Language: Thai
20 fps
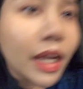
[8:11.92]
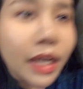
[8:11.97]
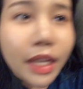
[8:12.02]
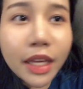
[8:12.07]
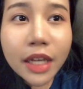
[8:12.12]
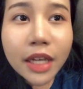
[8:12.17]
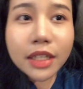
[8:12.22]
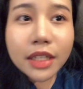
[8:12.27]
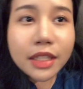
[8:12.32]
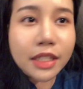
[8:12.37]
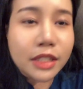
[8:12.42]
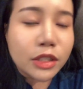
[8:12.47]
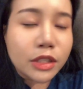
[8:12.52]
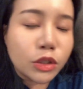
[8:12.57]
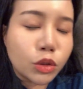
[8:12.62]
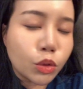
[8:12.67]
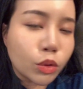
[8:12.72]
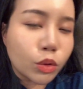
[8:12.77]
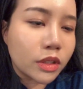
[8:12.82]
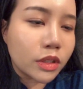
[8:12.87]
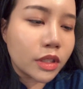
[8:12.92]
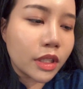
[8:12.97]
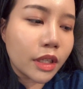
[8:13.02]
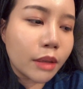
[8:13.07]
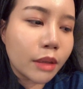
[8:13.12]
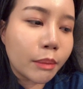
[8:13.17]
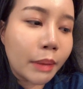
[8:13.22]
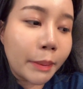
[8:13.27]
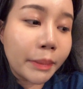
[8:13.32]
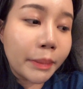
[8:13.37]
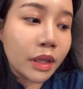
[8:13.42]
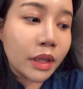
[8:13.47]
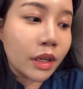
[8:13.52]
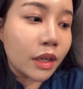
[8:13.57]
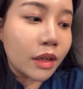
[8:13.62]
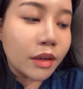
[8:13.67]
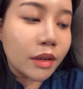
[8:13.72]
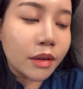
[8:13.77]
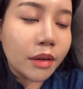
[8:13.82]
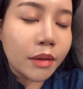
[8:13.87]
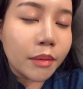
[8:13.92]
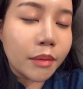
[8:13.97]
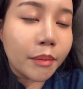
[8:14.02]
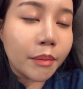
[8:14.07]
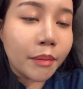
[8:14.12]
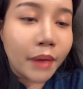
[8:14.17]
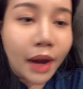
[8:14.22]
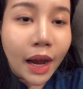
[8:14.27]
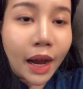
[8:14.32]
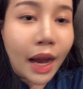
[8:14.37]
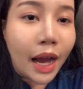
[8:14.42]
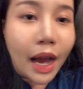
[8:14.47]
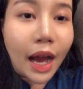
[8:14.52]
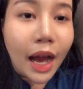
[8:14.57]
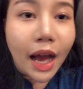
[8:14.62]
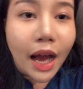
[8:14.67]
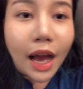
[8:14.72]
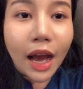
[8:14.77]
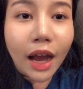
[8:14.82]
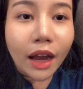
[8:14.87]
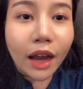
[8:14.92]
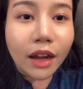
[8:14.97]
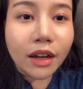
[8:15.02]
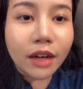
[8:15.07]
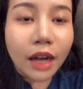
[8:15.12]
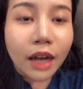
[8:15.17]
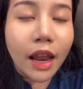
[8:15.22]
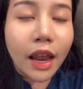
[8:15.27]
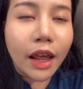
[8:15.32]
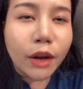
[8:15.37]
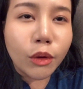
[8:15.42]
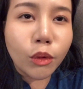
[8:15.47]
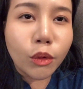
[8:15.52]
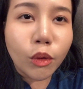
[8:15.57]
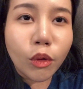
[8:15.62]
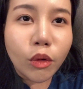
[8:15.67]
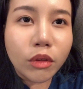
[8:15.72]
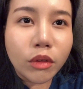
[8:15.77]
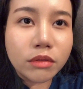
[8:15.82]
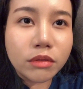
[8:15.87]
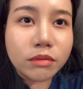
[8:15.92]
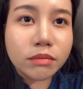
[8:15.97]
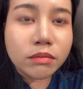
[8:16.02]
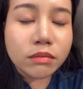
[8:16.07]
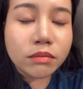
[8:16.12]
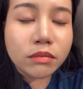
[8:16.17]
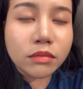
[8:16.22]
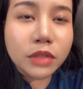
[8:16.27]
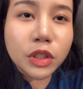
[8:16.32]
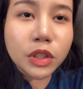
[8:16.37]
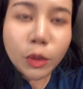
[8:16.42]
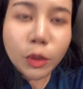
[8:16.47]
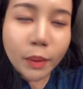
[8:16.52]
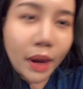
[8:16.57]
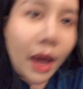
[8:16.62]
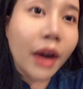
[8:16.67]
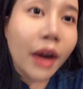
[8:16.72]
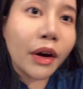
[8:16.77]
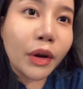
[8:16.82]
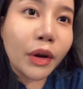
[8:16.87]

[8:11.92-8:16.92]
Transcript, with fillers: นี่คือกินจุกจิกแบบเยอะมาก นั่นแหละทุกคนจบการ